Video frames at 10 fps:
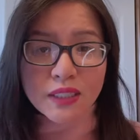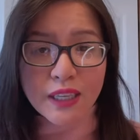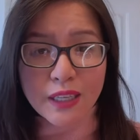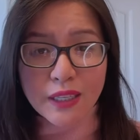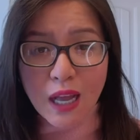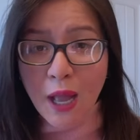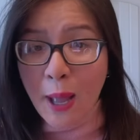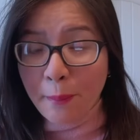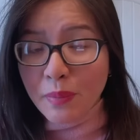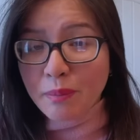thì à,
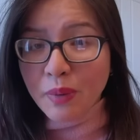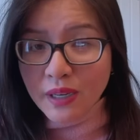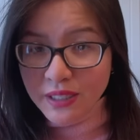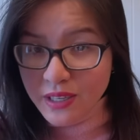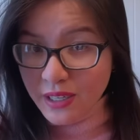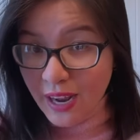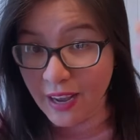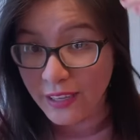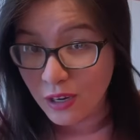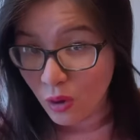mình mới vừa rẽ
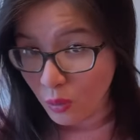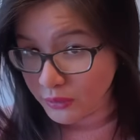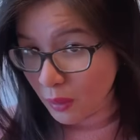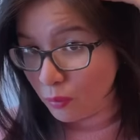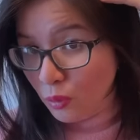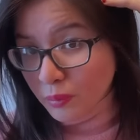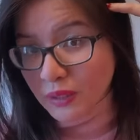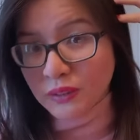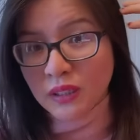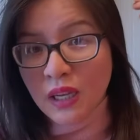cái ngôi tóc của
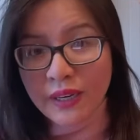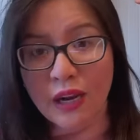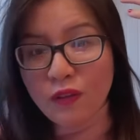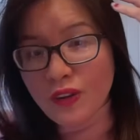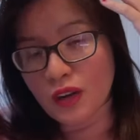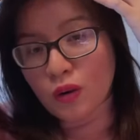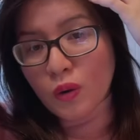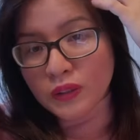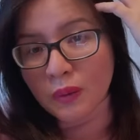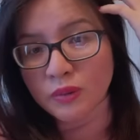mình đây không phải là
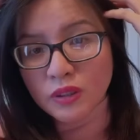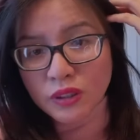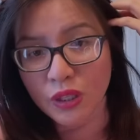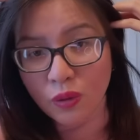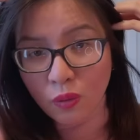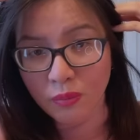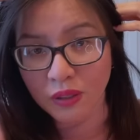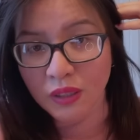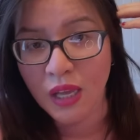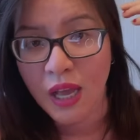ngôi tóc thường xuyên của mình
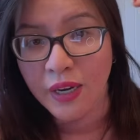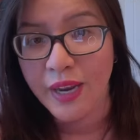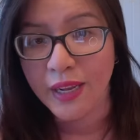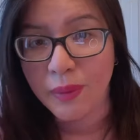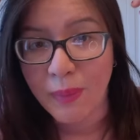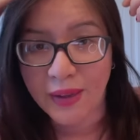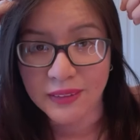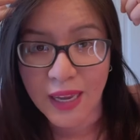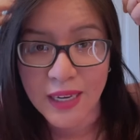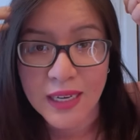để các bạn
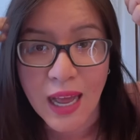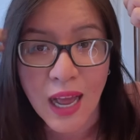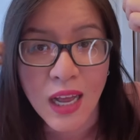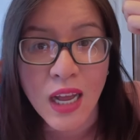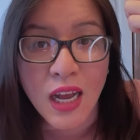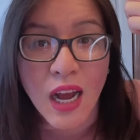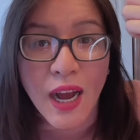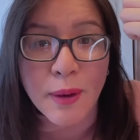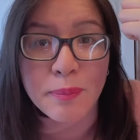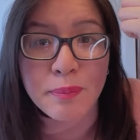thấy là
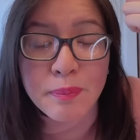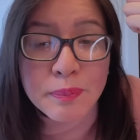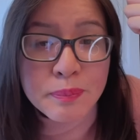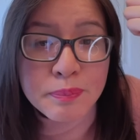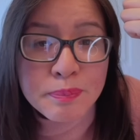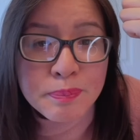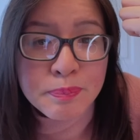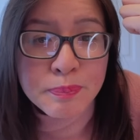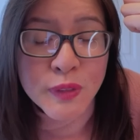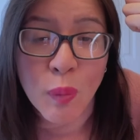um,
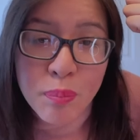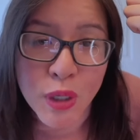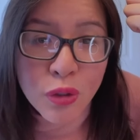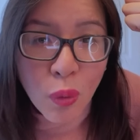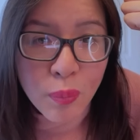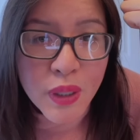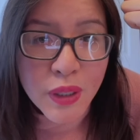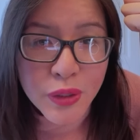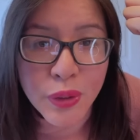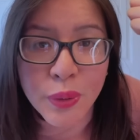tóc mình rụng rất là
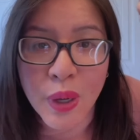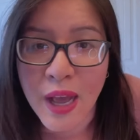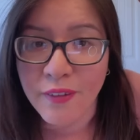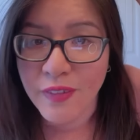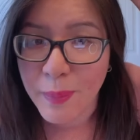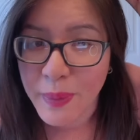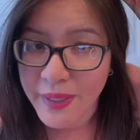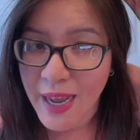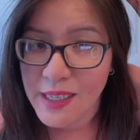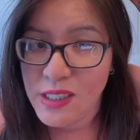nhiều và mình
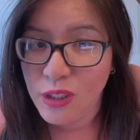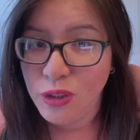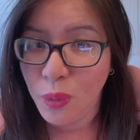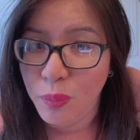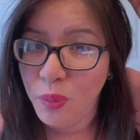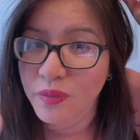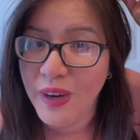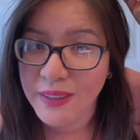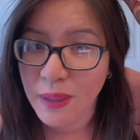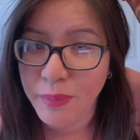đang sử dụng uống
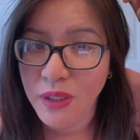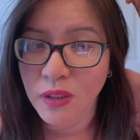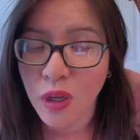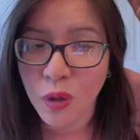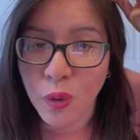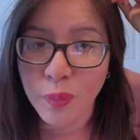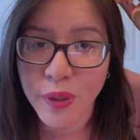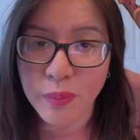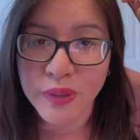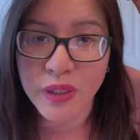vitamin cũng
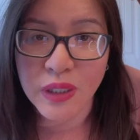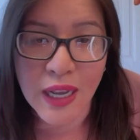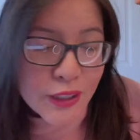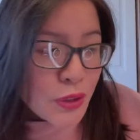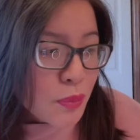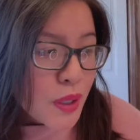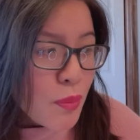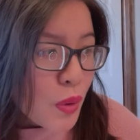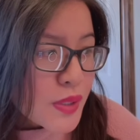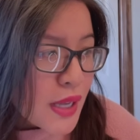giống như là dùng cái
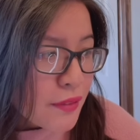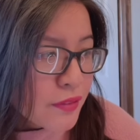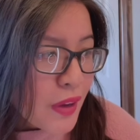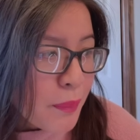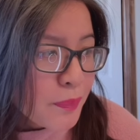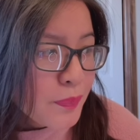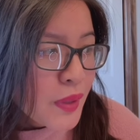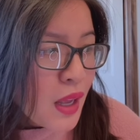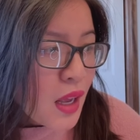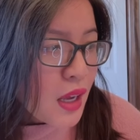bộ sản phẩm
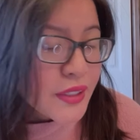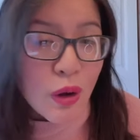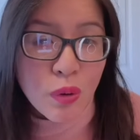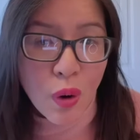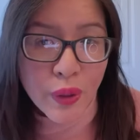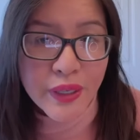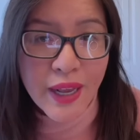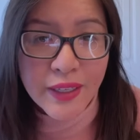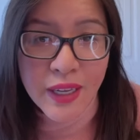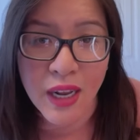uh, dầu gội này